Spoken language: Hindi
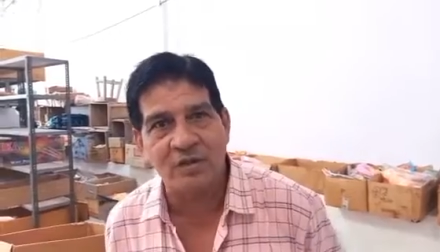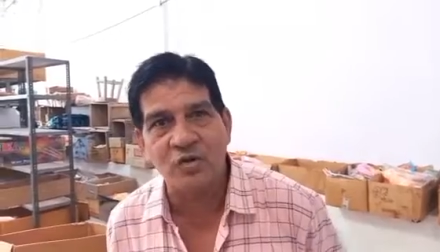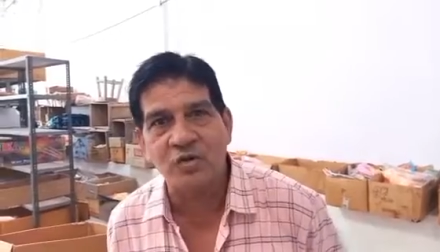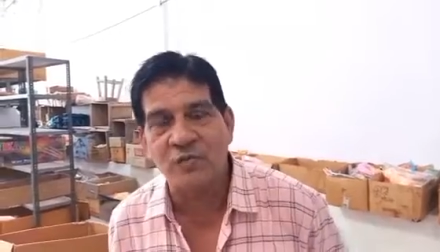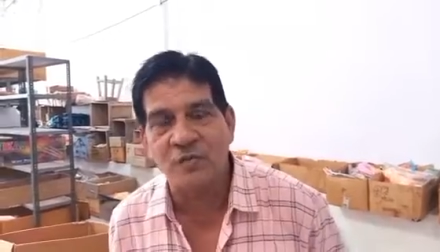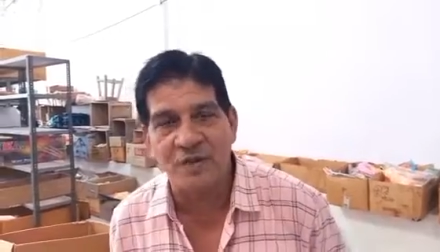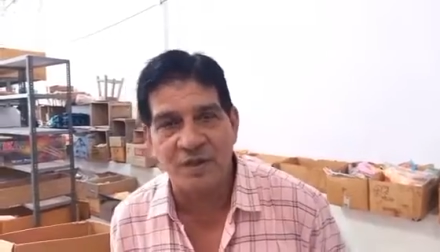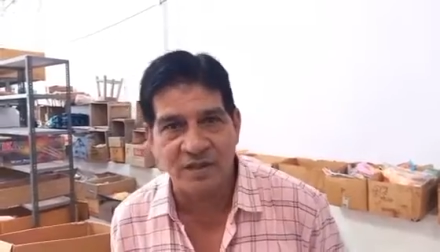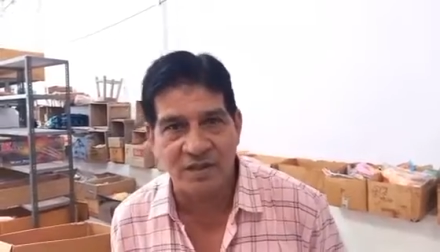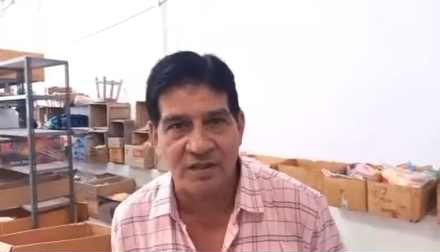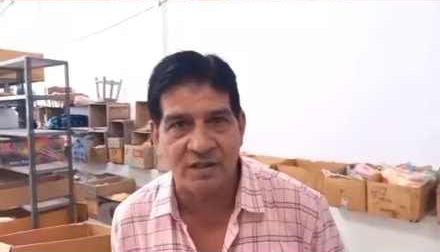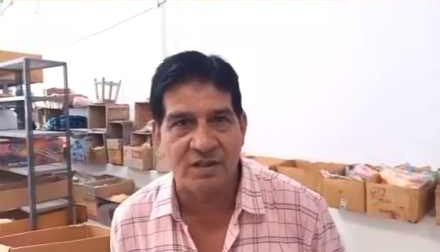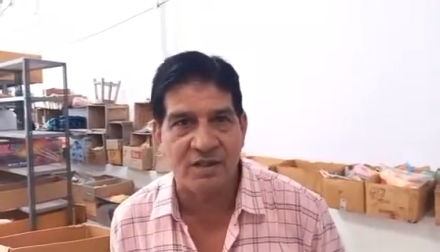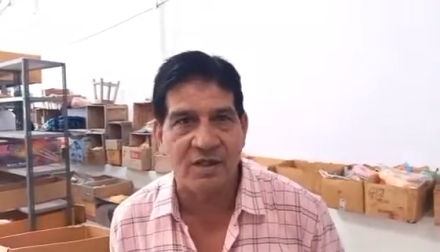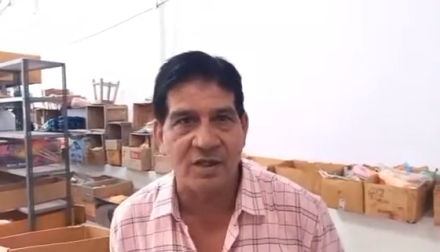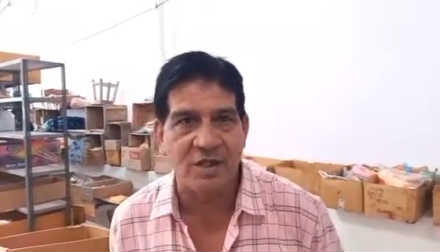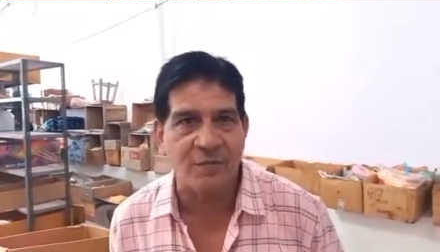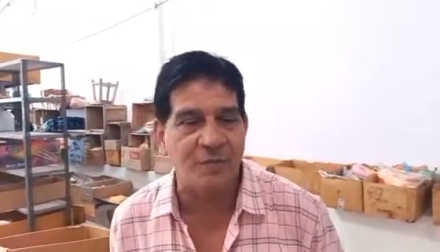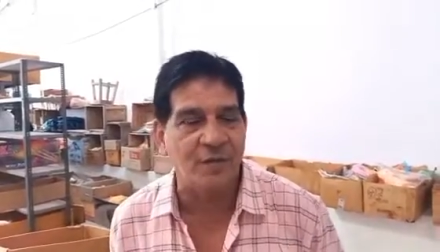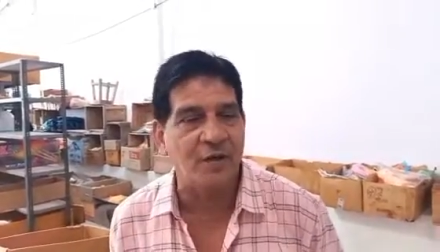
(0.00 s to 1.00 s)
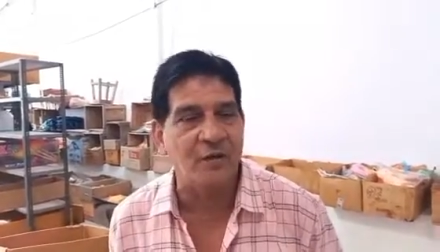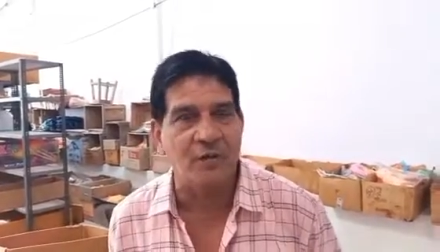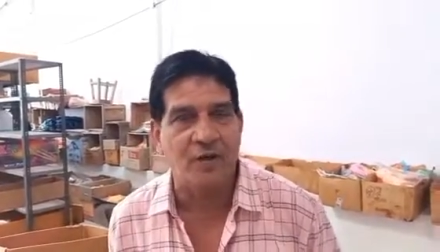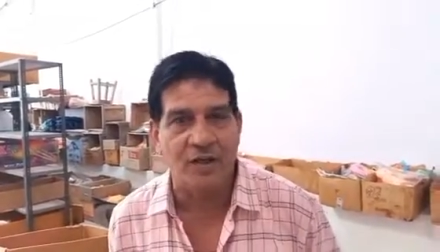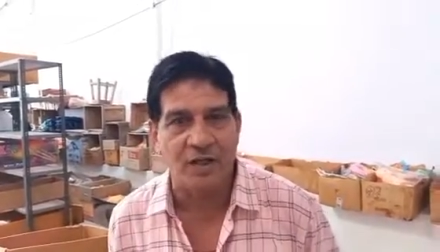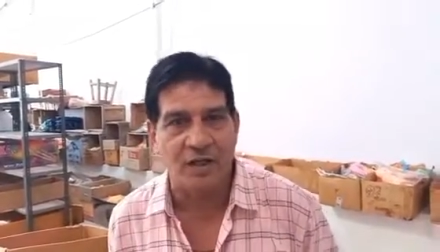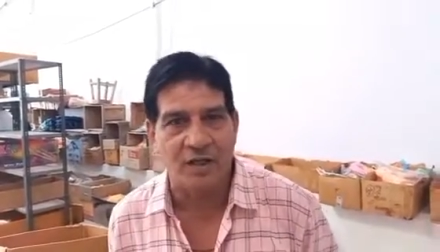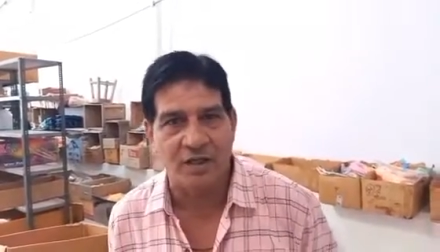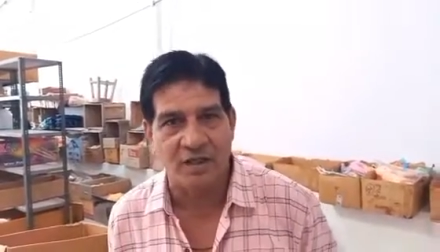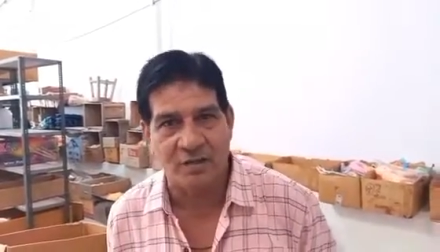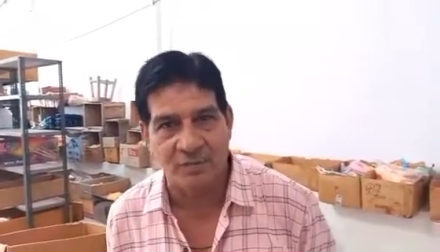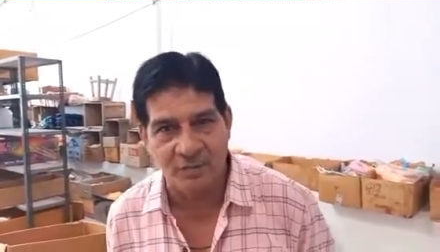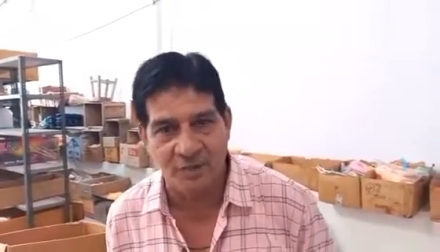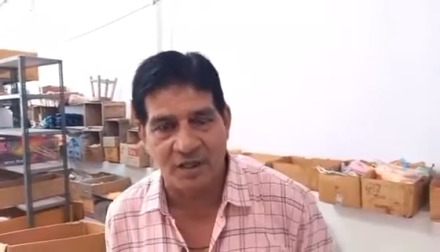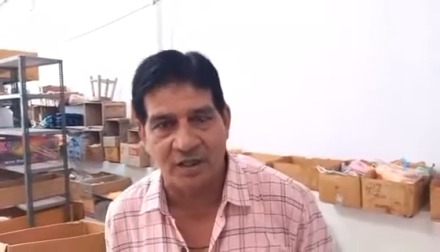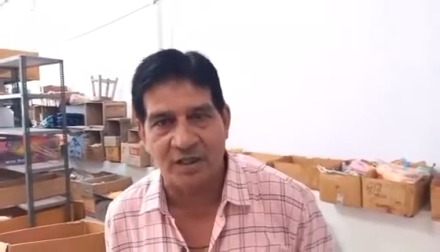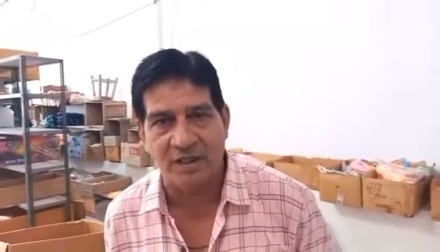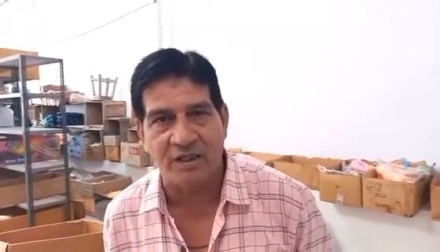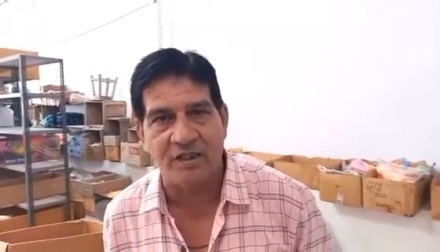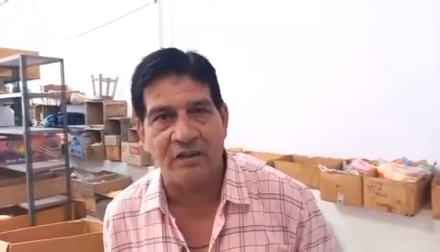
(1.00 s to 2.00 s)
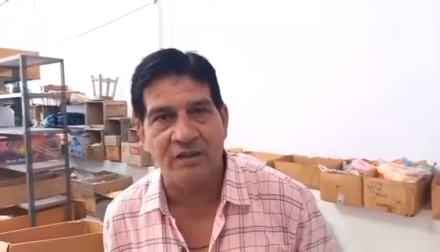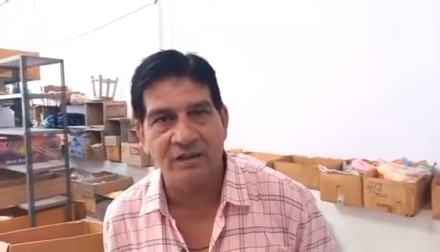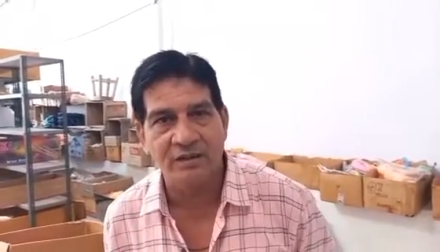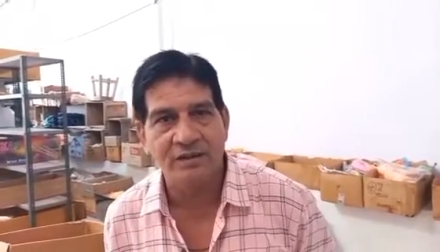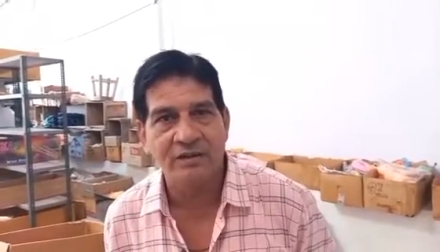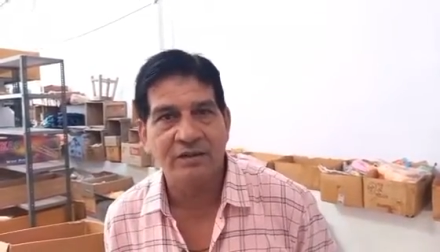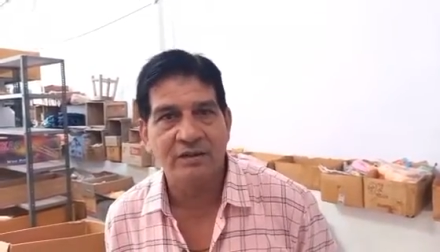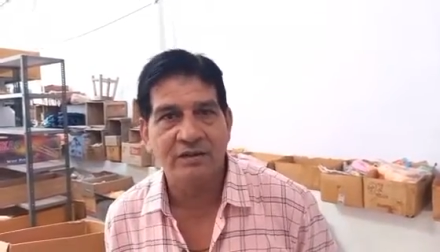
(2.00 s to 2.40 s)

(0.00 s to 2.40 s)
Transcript: उसमें स्प्रे वगैरह ये भी आया है